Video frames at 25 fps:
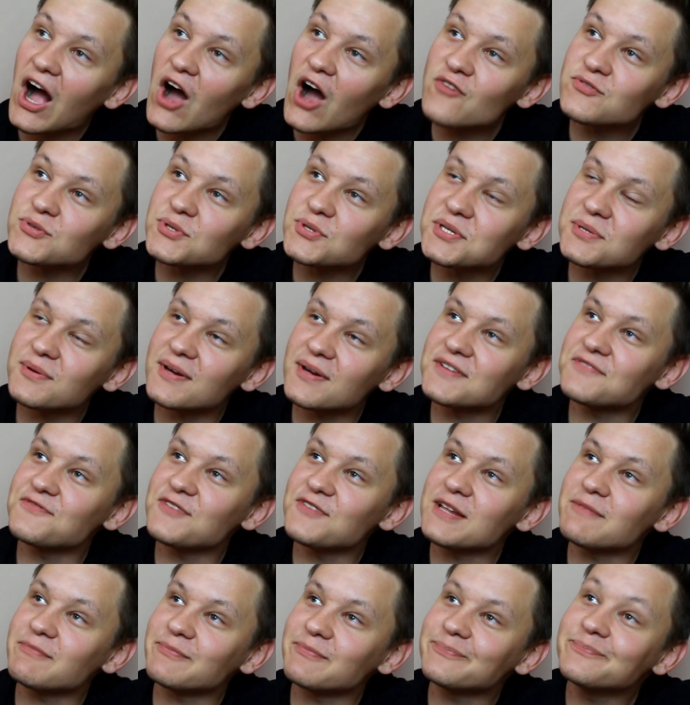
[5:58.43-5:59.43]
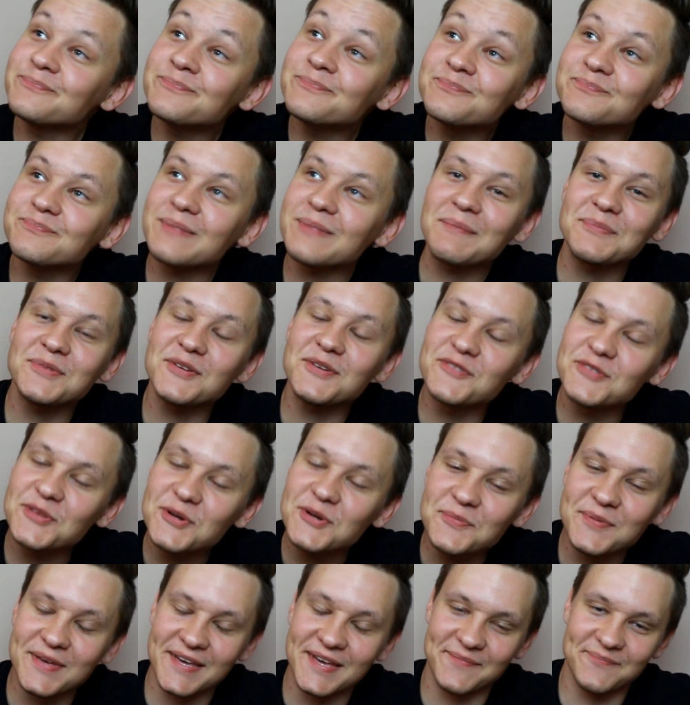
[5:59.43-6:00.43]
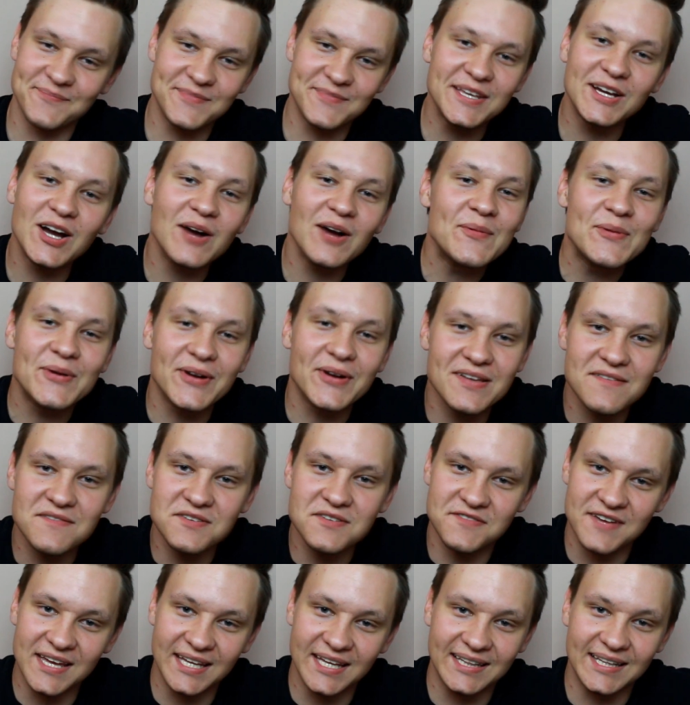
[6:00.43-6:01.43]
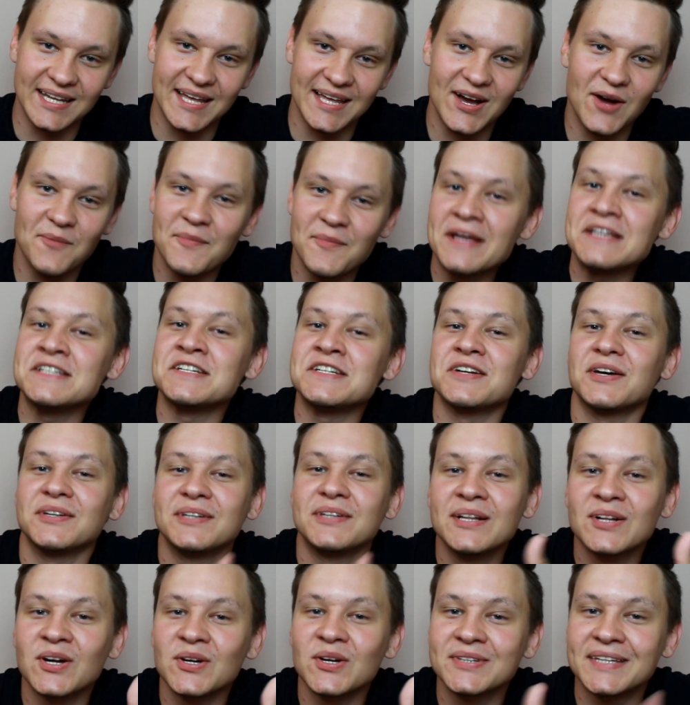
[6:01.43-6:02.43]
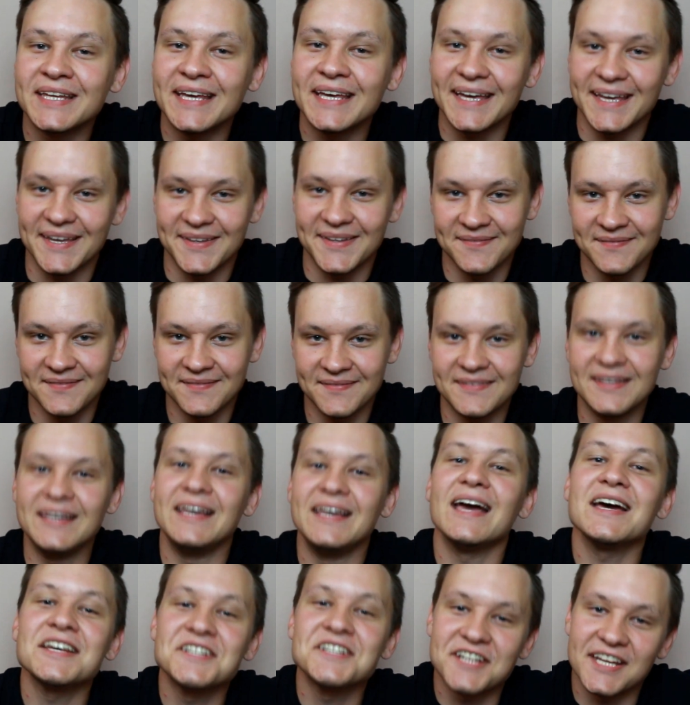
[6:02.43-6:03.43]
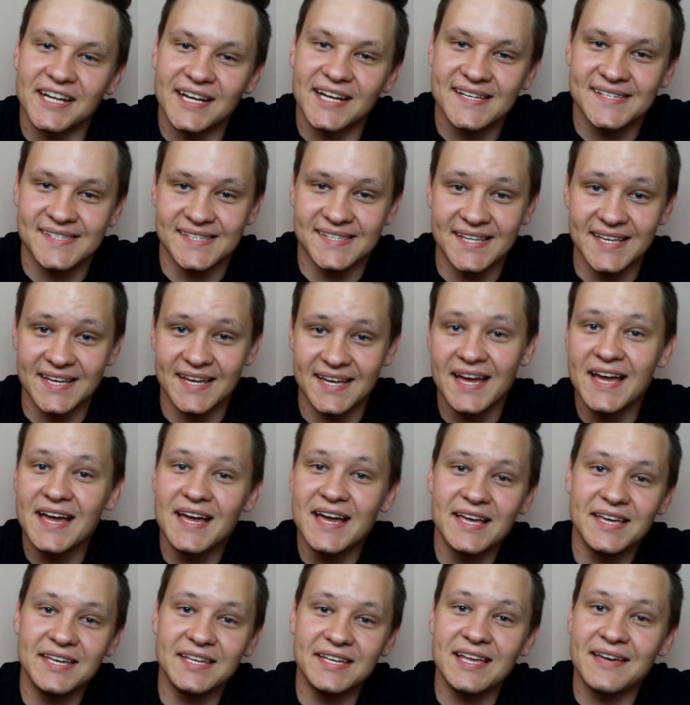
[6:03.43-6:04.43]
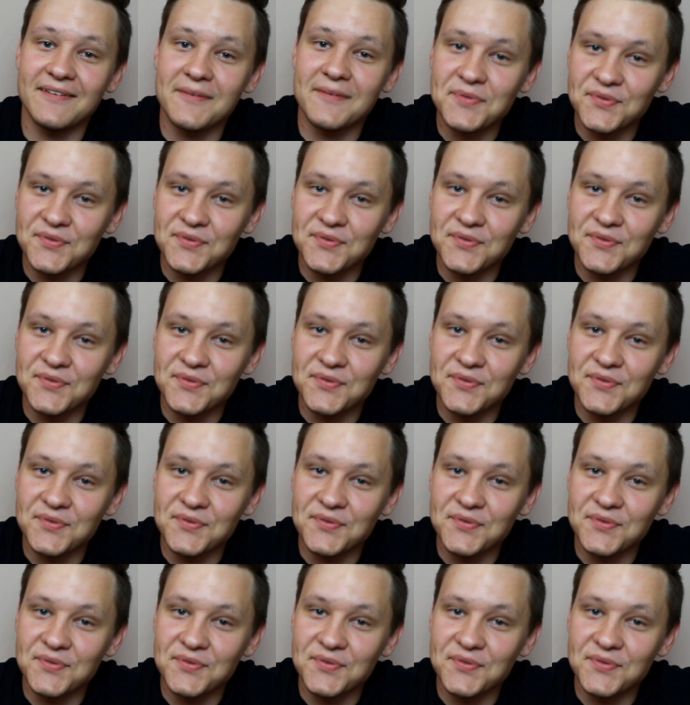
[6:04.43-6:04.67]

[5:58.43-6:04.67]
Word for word: o, wrzuciłeś film, mm, mam to w dupie, nikomu go nie wyświetlę, obejrzysz go tylko ty i jeszcze raz ty i nie